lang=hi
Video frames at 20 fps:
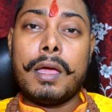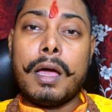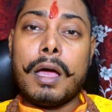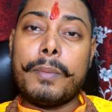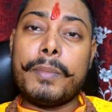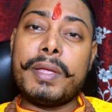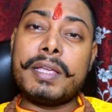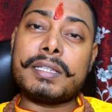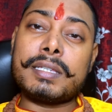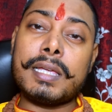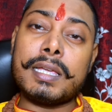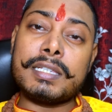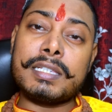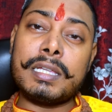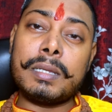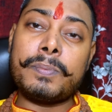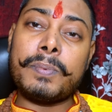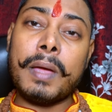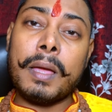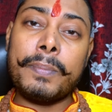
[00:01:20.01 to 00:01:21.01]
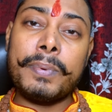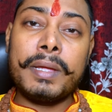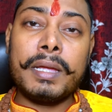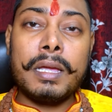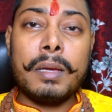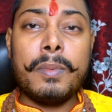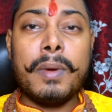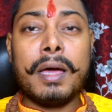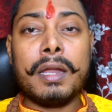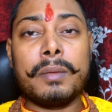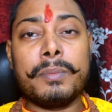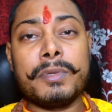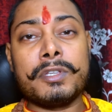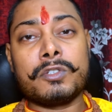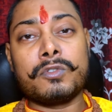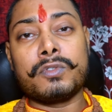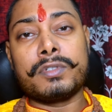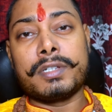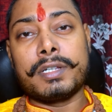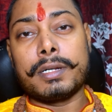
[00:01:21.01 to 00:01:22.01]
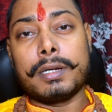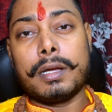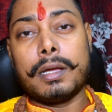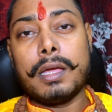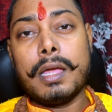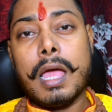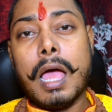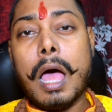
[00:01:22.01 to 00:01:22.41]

हमेशा सिर्फ आप ही के बारे में सोचेगा